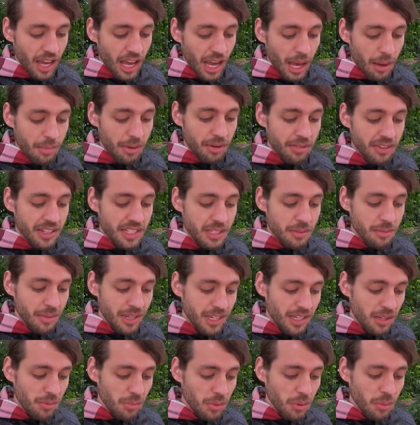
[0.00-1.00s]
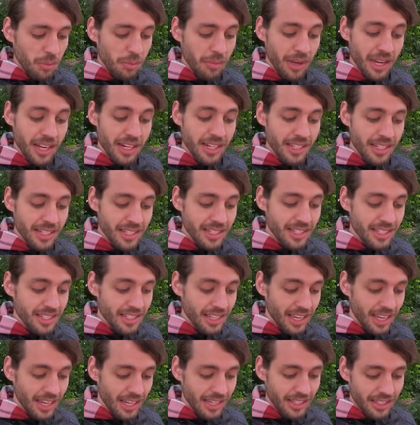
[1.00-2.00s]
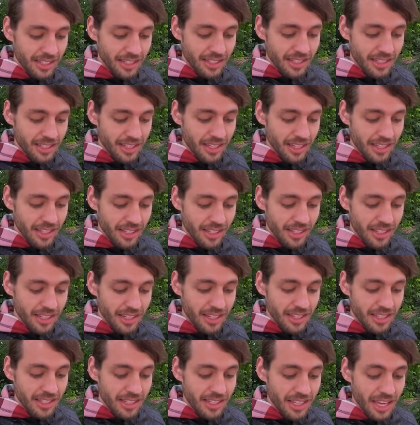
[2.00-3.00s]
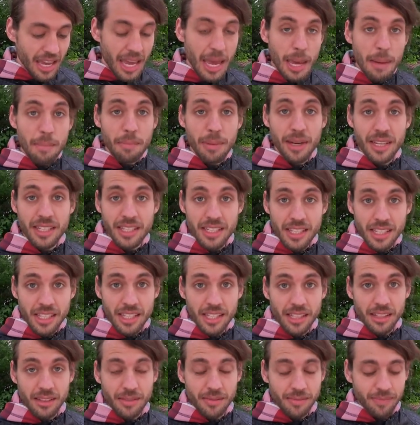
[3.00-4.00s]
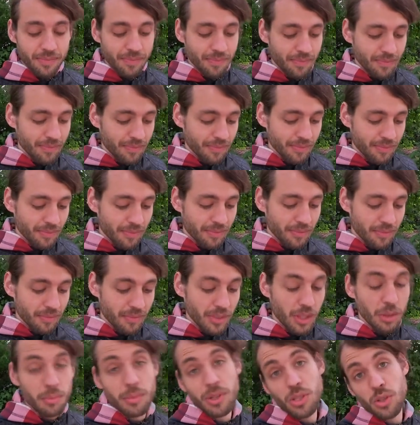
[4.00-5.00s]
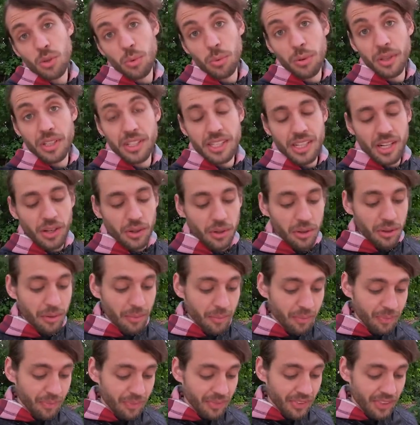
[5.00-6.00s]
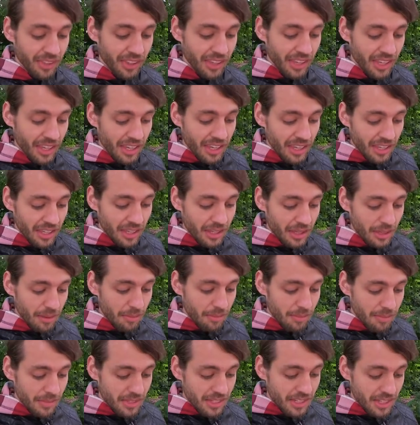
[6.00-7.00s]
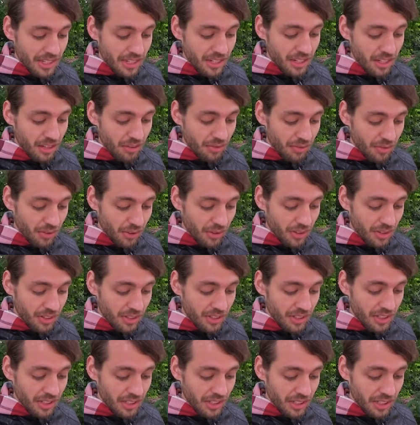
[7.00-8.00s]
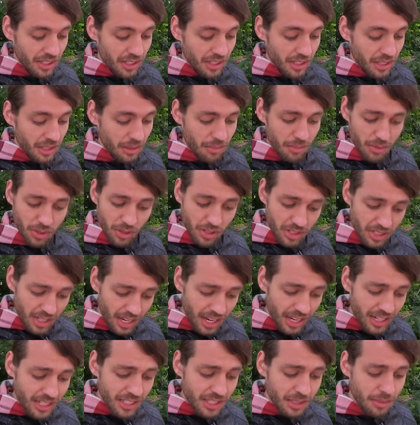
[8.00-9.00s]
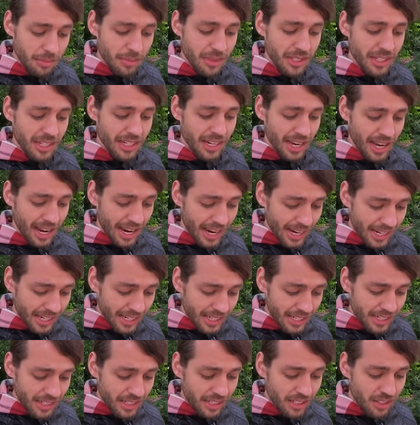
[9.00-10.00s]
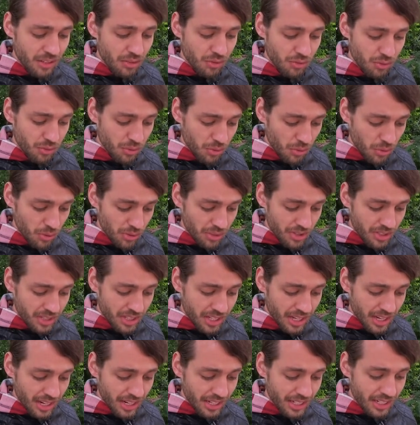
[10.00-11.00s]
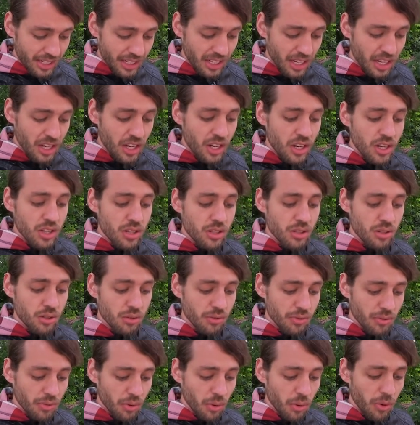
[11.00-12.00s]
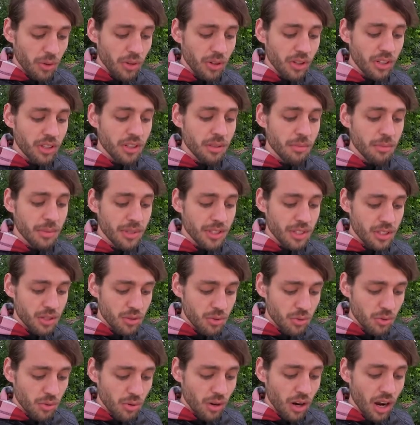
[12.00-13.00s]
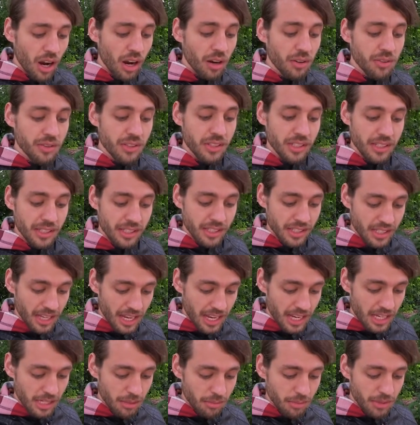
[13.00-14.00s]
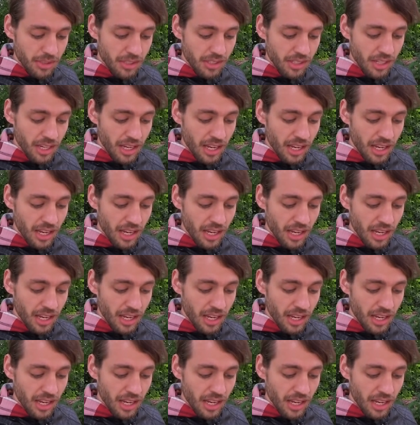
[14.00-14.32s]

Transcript: Aber was mich im Moment sehr interessiert, ist Empathie. Mich übrigens auch. Im Sinne von im Kontakt mit den eigenen Gefühlen sein, sowohl in Bezug auf sich selbst